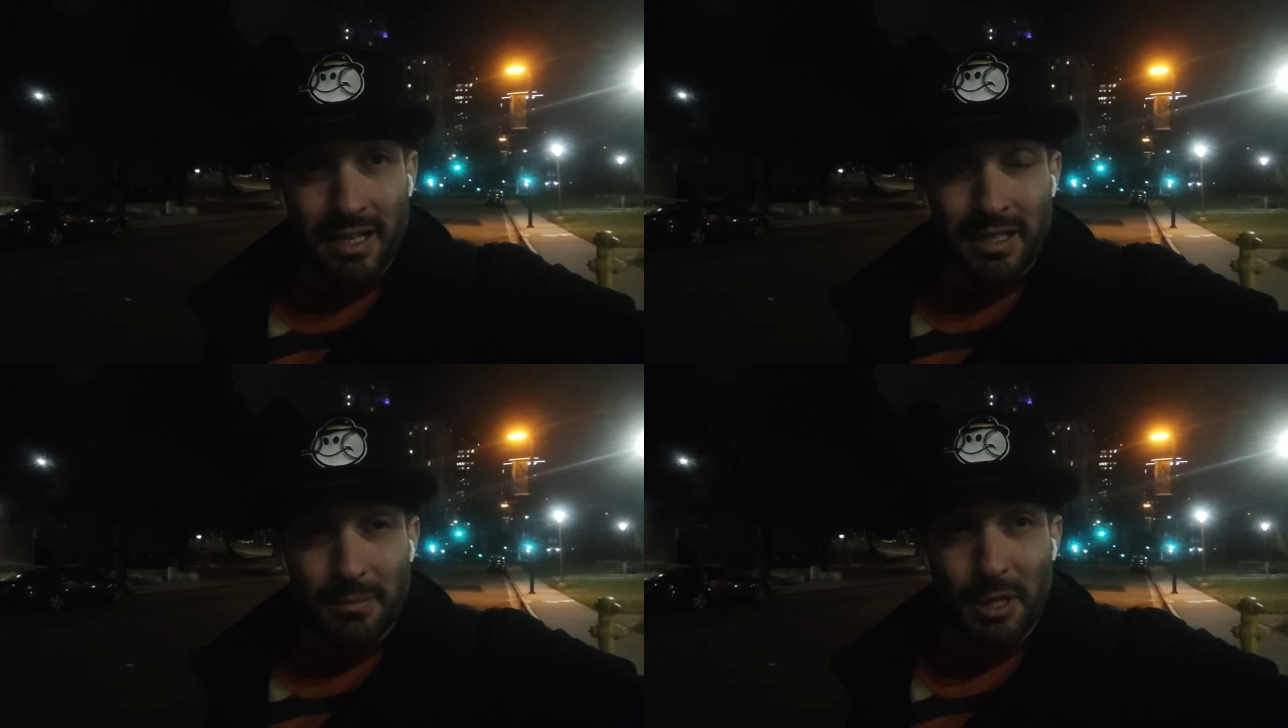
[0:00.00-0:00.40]

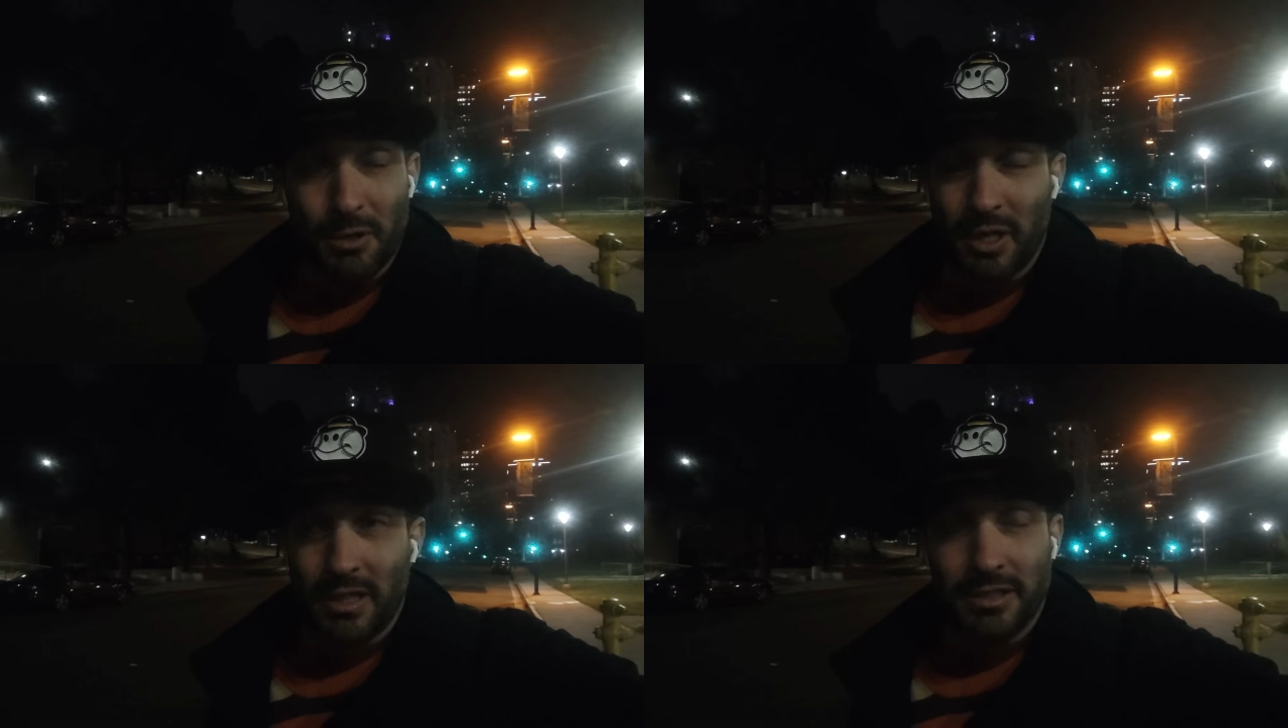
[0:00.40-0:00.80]
Y
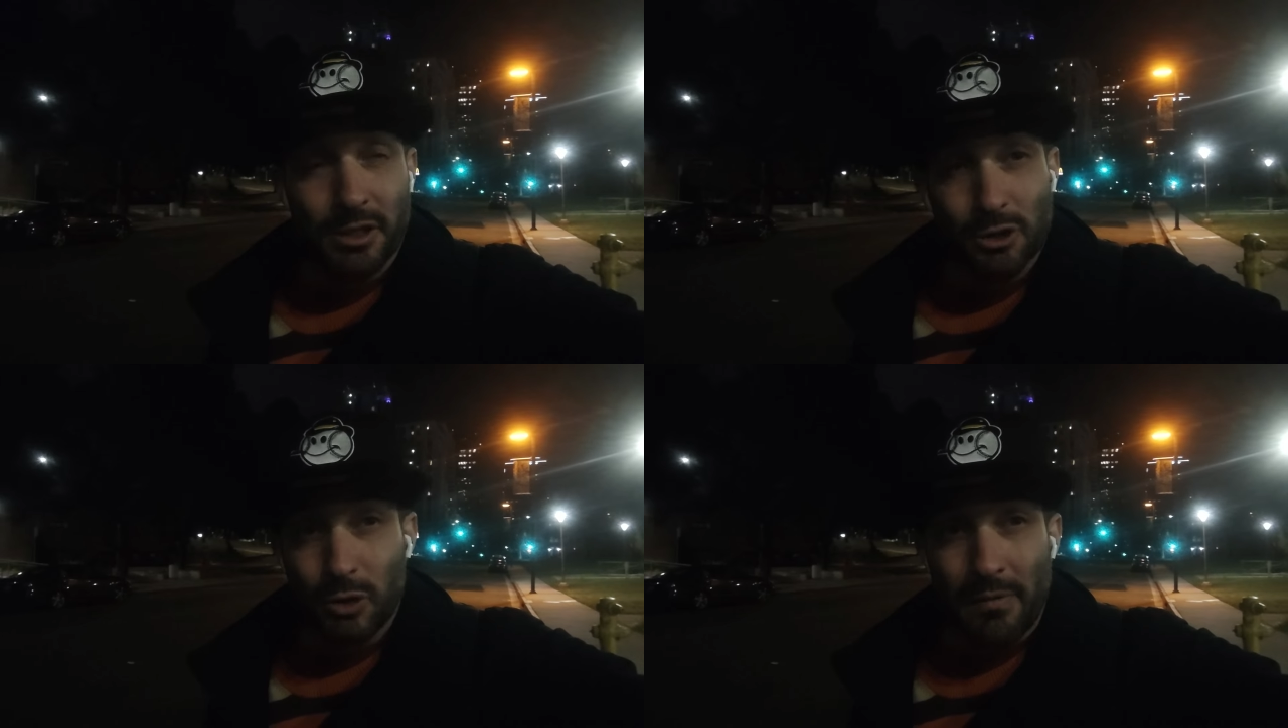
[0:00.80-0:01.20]
vino aquí
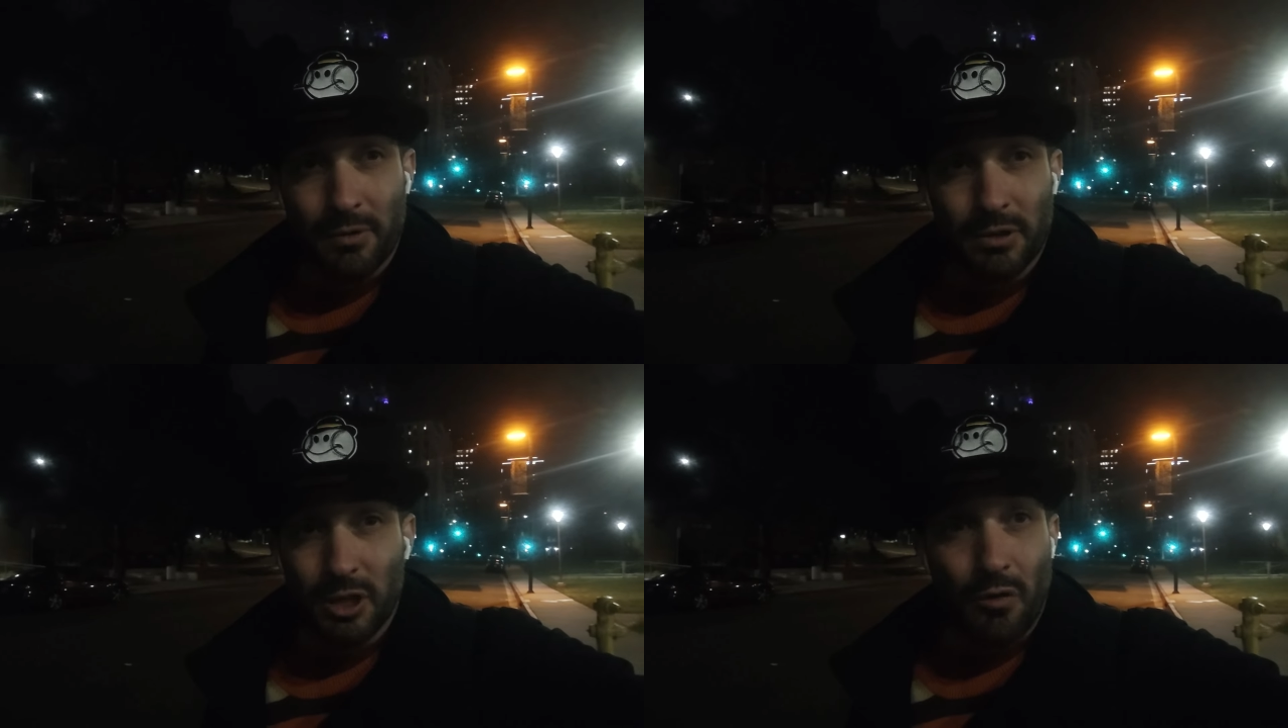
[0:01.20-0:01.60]
Terence
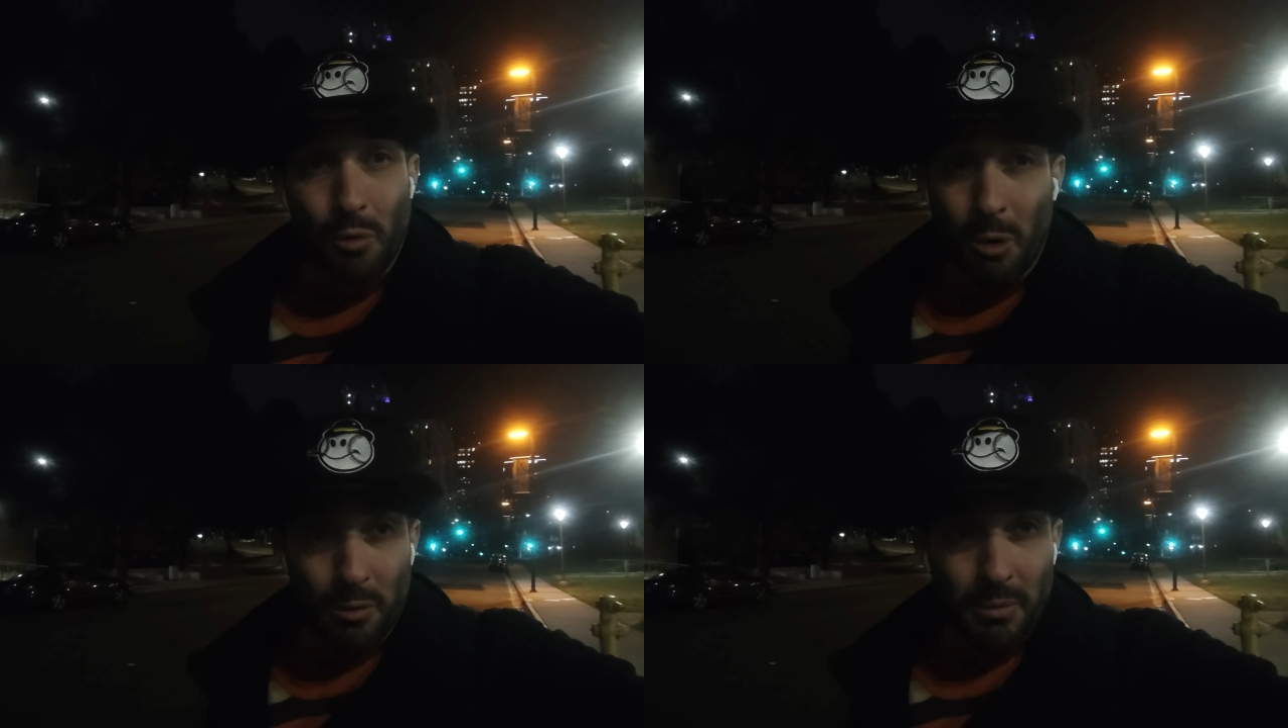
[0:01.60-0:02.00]
Crawford y se lo fumó